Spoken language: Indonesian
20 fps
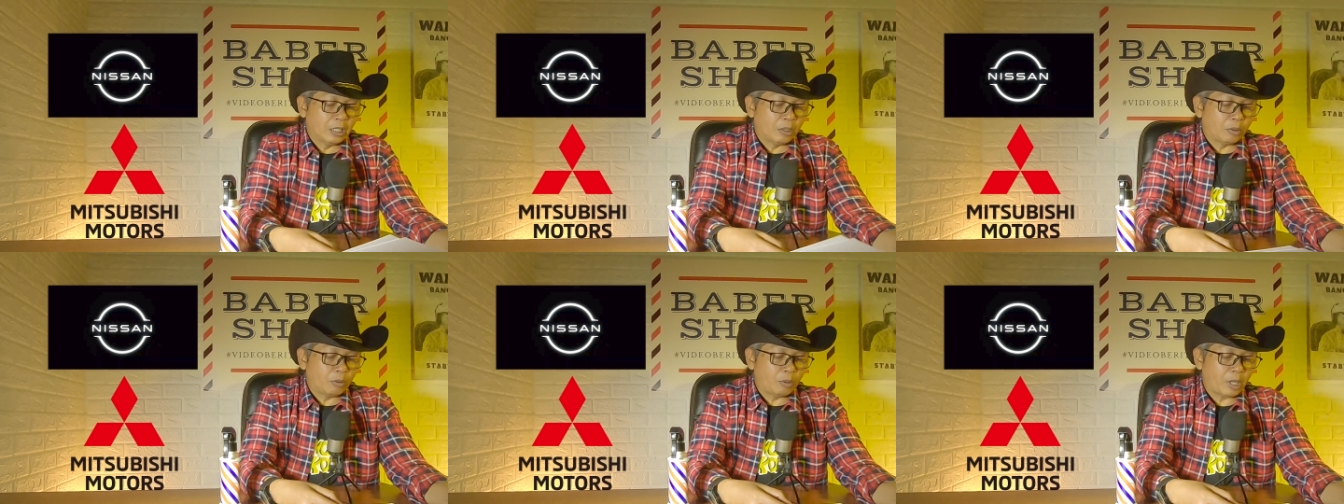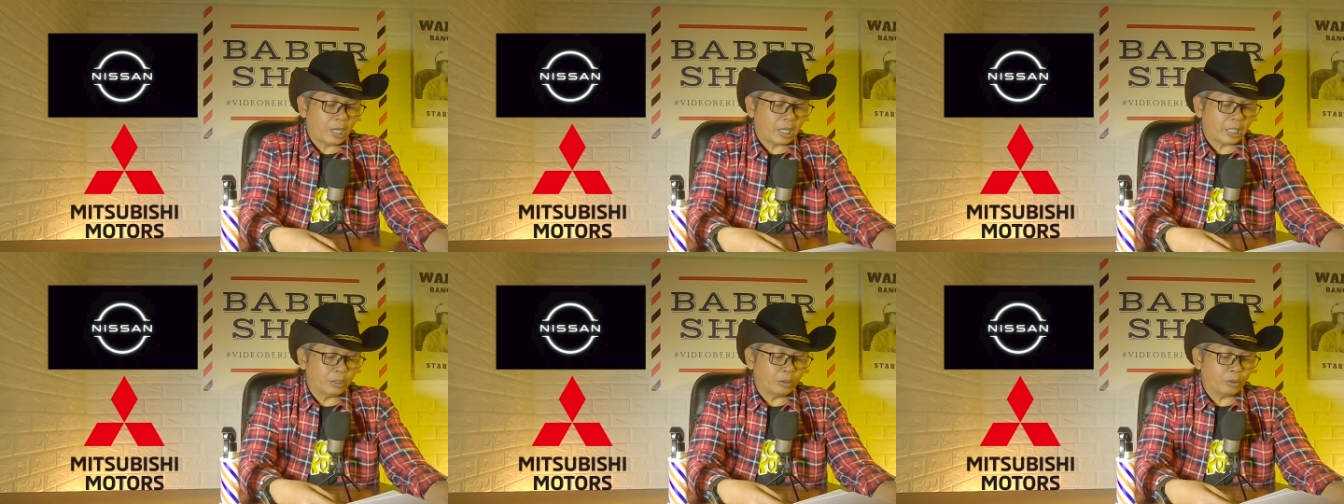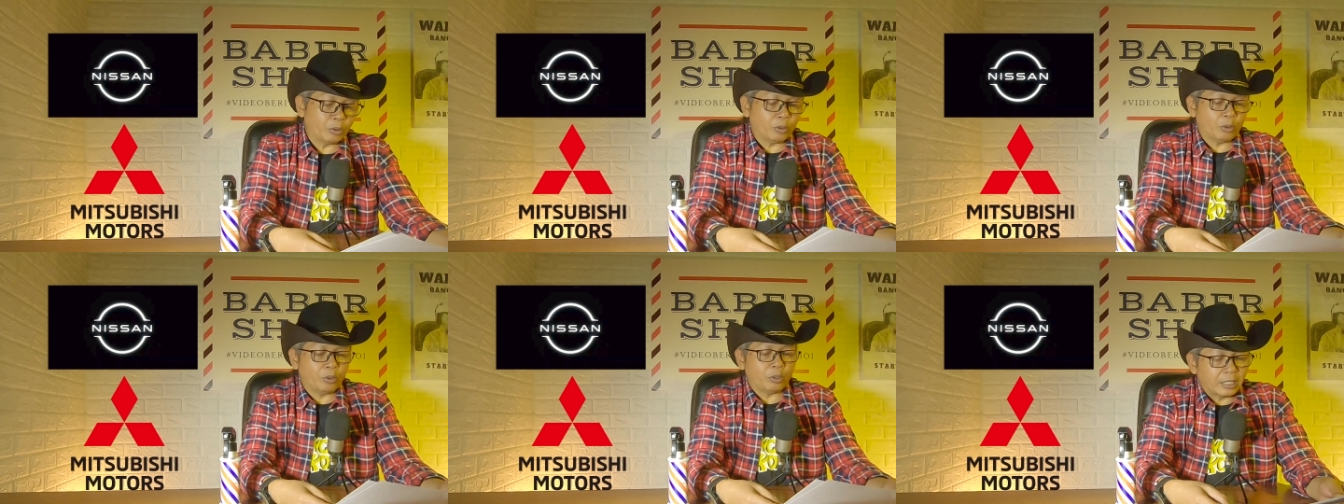
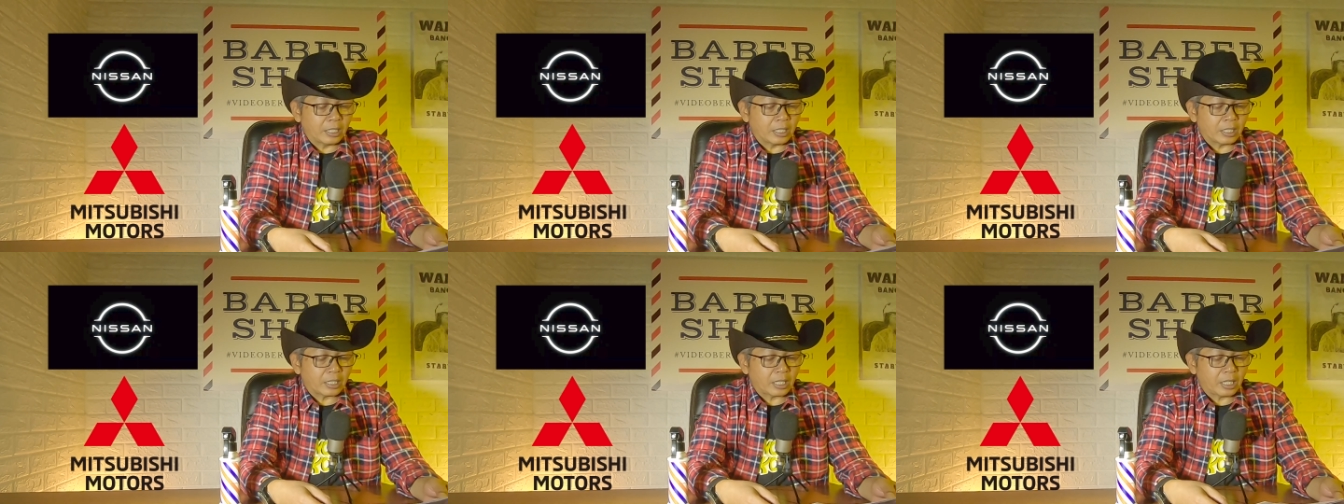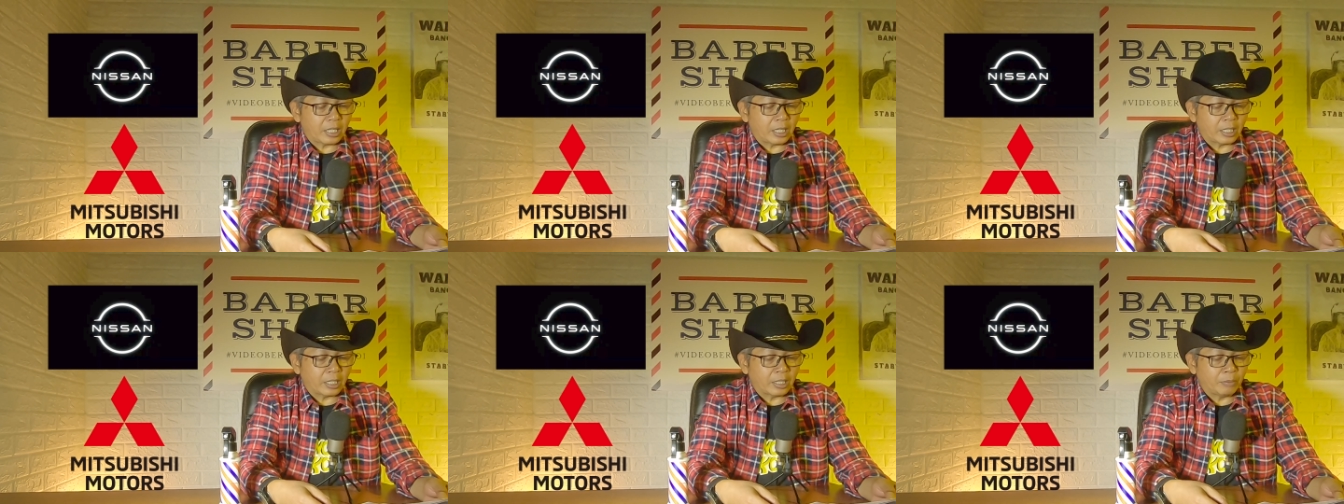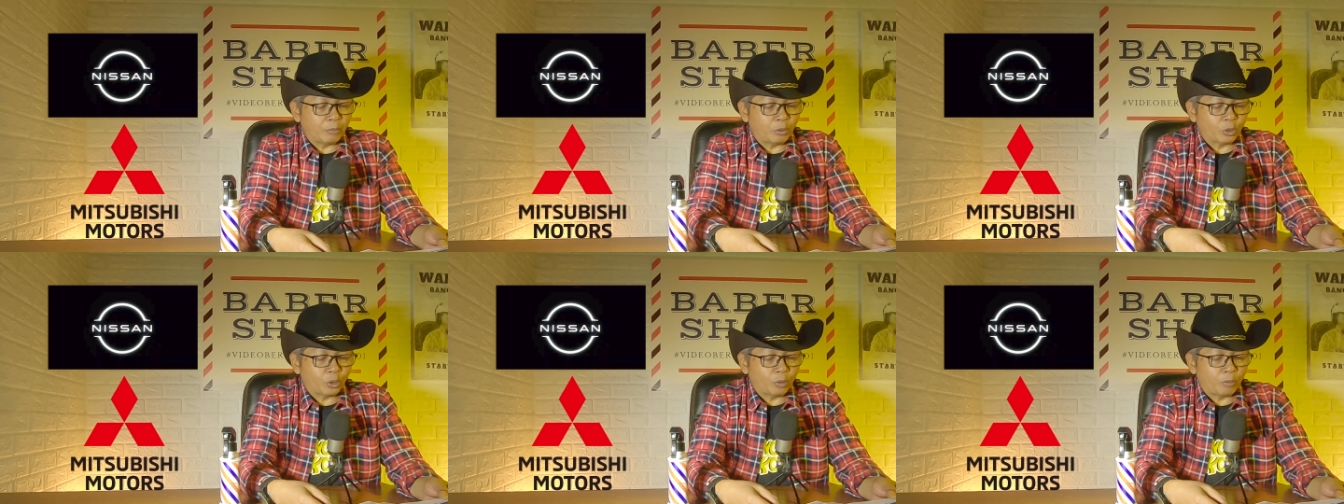Waduh, Nissan lagi
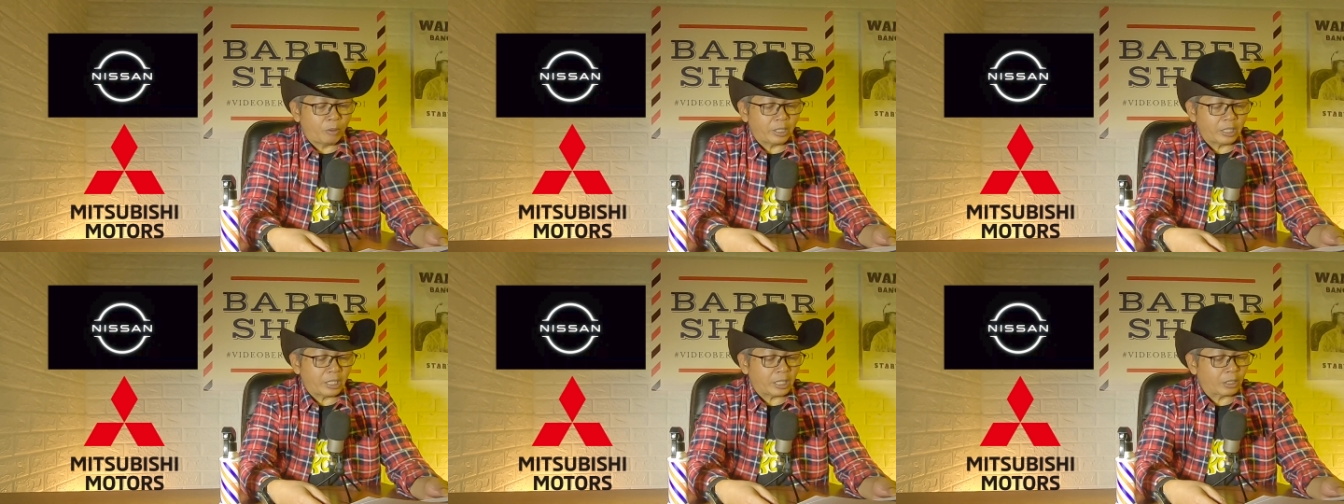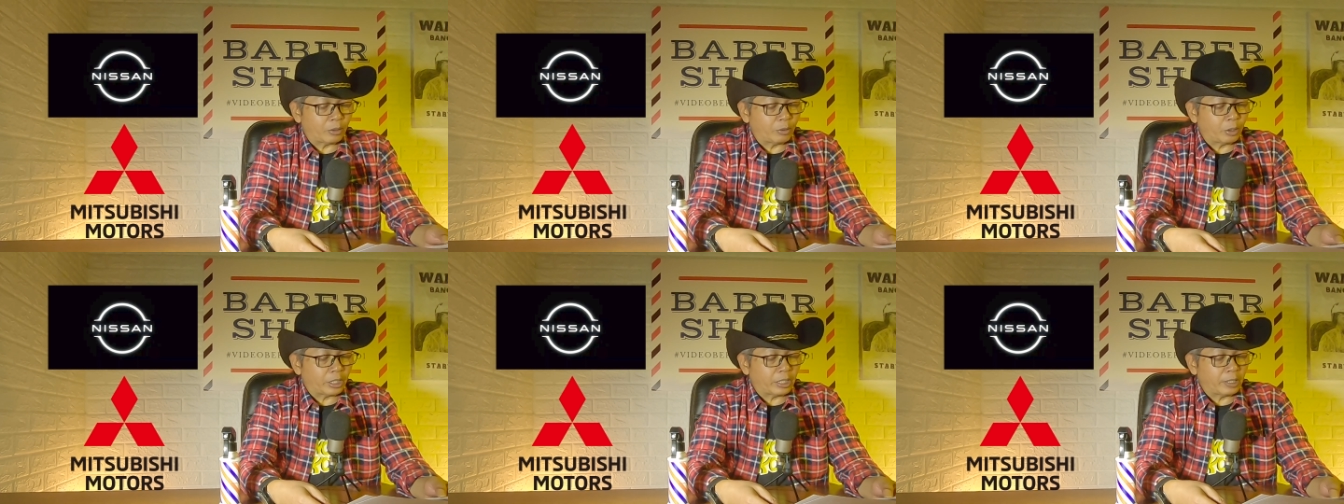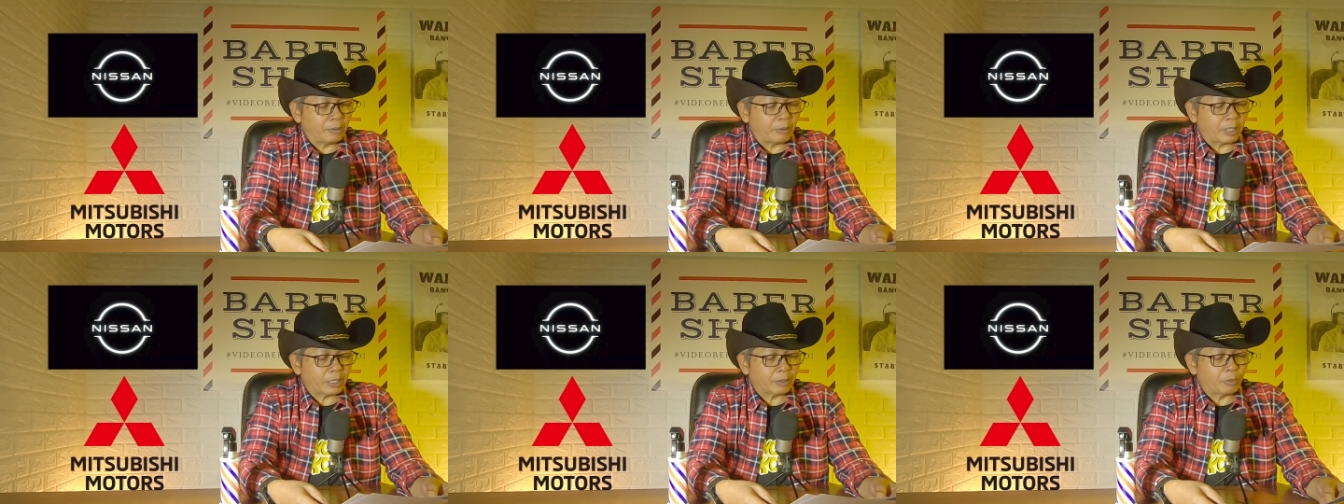butuh banyak duit
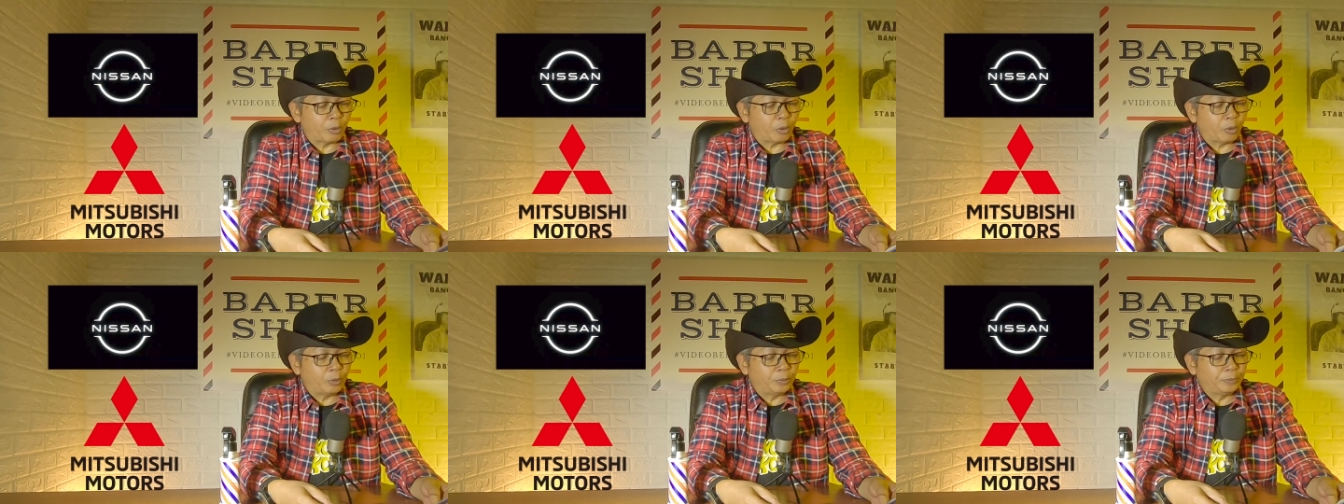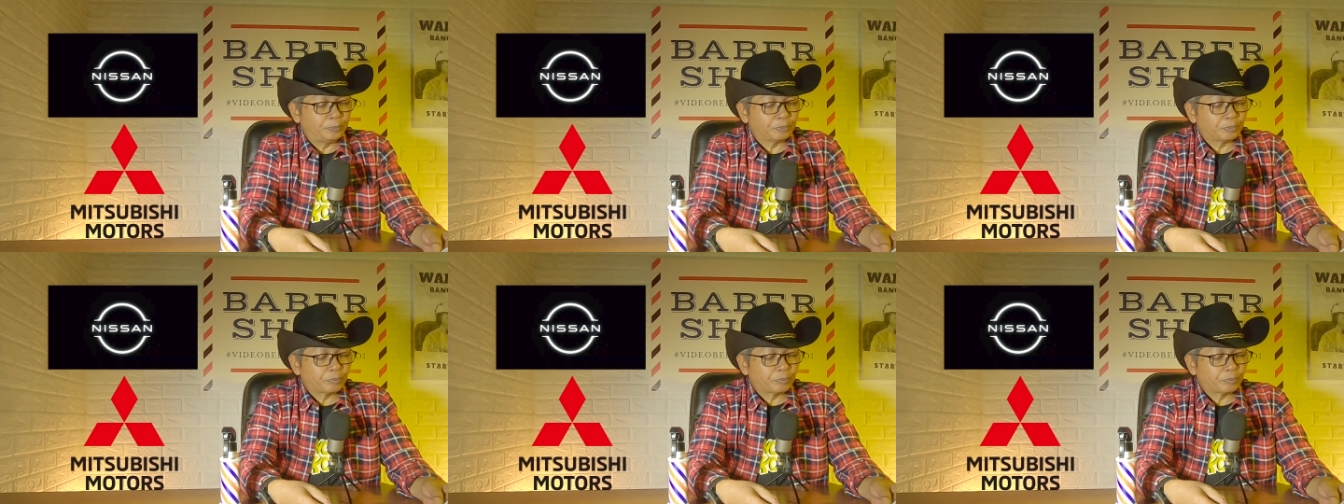nih mas bro.